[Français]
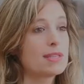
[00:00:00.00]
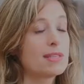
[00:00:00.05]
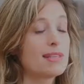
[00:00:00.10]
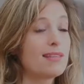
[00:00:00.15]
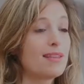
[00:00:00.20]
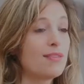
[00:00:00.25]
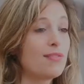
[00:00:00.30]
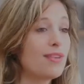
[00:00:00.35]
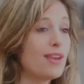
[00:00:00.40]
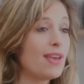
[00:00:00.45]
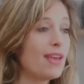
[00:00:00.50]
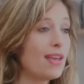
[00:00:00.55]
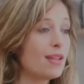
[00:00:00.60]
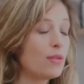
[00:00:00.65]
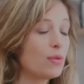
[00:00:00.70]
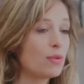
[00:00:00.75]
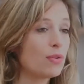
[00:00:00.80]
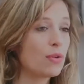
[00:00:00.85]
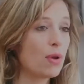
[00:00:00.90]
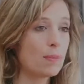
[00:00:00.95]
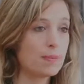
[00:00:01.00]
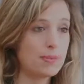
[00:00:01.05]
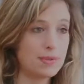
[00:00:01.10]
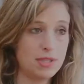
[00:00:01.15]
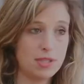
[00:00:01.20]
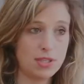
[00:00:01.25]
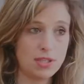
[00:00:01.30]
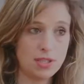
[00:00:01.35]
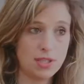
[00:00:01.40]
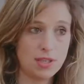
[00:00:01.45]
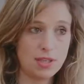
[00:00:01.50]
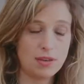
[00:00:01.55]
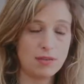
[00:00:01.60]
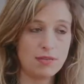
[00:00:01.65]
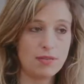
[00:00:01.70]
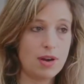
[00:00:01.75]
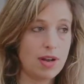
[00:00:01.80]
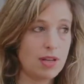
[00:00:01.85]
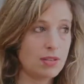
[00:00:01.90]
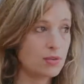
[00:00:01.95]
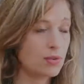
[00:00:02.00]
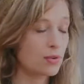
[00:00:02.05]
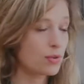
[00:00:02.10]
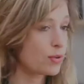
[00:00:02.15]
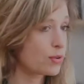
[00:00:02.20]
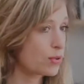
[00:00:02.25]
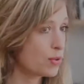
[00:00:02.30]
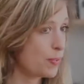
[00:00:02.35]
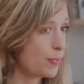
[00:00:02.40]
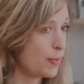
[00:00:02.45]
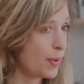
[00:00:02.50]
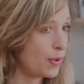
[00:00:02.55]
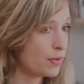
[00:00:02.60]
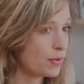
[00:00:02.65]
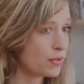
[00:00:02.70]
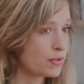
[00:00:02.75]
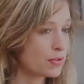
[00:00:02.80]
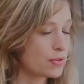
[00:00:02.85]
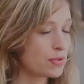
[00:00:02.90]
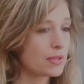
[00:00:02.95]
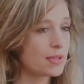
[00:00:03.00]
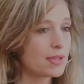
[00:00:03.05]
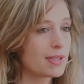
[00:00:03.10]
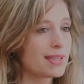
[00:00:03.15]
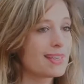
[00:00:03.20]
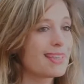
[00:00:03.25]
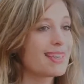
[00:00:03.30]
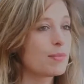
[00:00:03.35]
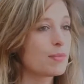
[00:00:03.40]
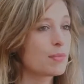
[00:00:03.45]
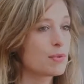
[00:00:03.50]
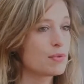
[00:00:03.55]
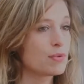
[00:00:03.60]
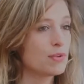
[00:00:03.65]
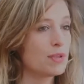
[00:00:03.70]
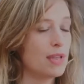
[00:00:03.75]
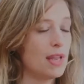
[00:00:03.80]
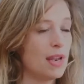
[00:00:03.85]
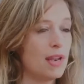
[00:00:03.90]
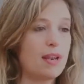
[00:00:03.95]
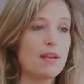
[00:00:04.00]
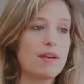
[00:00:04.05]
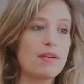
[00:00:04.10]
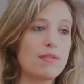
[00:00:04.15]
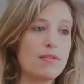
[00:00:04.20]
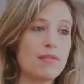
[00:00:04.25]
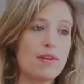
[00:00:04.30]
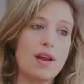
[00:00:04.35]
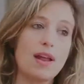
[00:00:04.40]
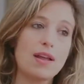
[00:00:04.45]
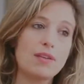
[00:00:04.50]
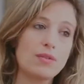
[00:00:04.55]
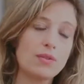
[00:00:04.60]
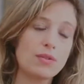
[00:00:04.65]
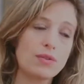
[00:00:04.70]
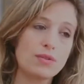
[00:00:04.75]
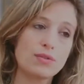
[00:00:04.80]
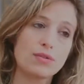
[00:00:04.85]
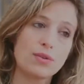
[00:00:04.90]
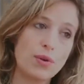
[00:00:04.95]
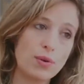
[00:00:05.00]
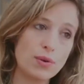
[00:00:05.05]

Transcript: Cet effet est autant psychique, voilà ce que je pense, qu'émotionnel, voilà ce que je